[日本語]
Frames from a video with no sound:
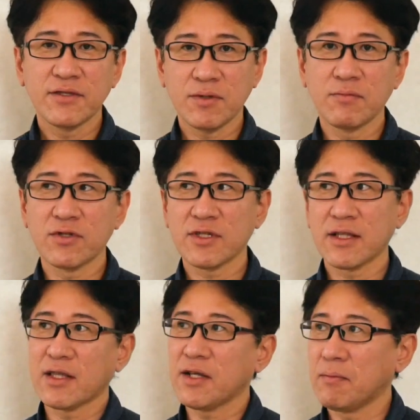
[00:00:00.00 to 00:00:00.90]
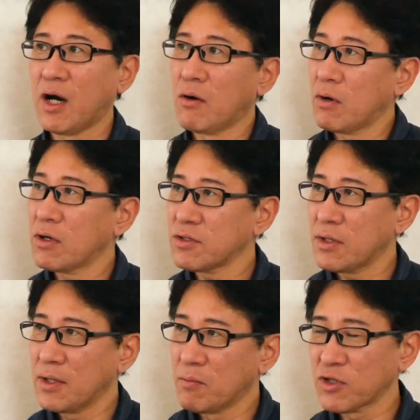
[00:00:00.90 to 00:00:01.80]
人物だったり、まあ、
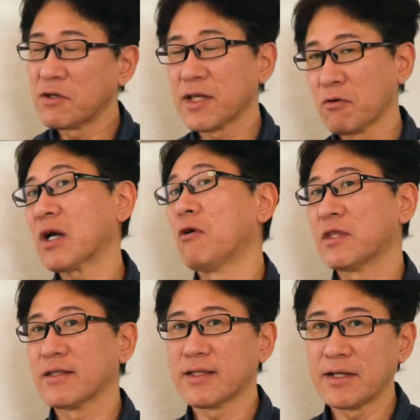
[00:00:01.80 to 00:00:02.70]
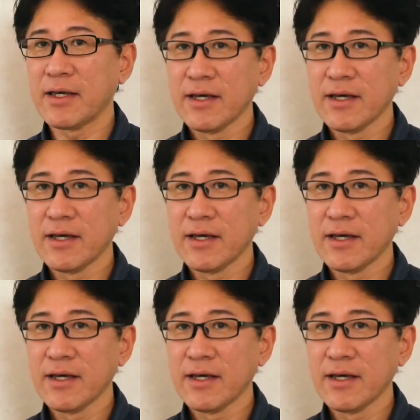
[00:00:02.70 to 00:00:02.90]
えモデルさんの顔だったり、